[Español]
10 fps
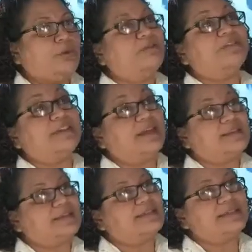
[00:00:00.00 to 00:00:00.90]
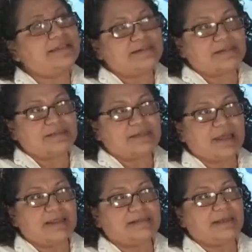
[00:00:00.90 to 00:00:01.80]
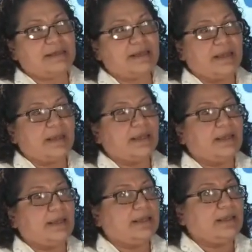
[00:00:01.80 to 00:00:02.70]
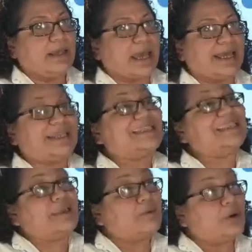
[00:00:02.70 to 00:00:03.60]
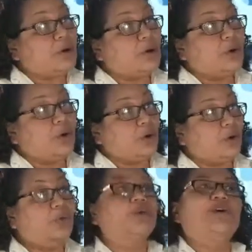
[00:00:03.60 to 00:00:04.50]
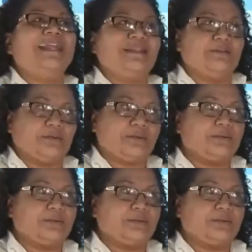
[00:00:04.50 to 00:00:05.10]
defenderse sin necesidad de ser agresivo o, violento.